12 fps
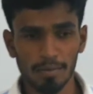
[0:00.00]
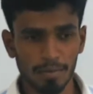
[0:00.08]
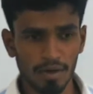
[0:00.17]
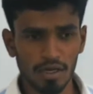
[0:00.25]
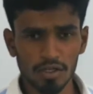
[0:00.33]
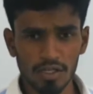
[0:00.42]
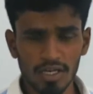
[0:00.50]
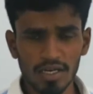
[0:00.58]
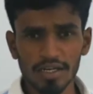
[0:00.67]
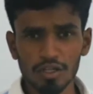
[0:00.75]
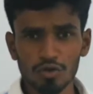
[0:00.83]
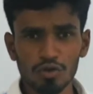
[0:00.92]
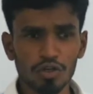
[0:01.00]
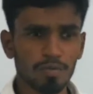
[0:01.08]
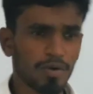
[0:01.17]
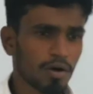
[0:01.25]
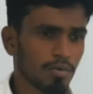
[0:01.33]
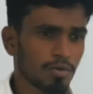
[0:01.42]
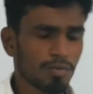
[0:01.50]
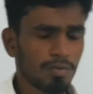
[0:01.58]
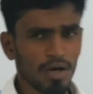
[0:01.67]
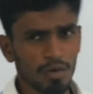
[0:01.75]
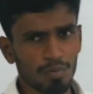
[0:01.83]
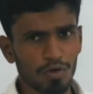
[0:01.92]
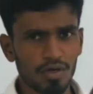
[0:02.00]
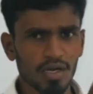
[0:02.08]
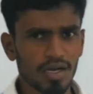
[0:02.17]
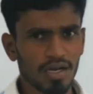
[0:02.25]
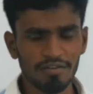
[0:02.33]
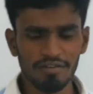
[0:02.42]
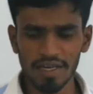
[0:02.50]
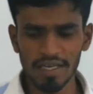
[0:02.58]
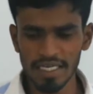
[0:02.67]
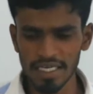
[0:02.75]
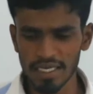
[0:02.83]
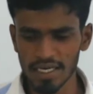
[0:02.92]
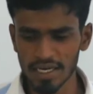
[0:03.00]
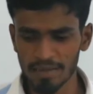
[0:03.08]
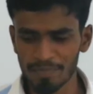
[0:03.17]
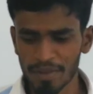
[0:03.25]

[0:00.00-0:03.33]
பல கீழடியை தோண்டி பார்க்கும்போது பல பொருட்களெல்லாம் வெளியே எடுக்கிறாங்க